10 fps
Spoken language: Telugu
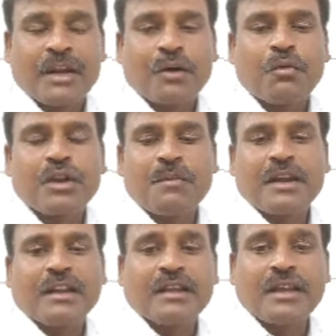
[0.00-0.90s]
మన గుర్రం
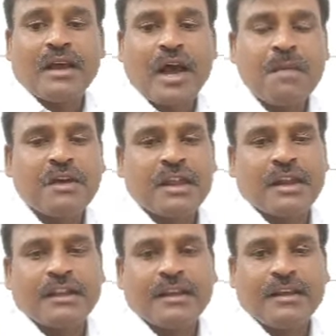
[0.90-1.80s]
అన్నకి అహ్మద్
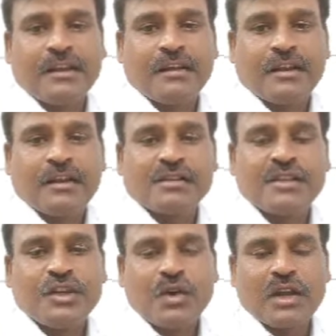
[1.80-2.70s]
అన్నకి
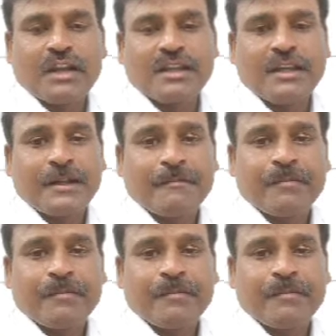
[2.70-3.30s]
సీను అన్నకి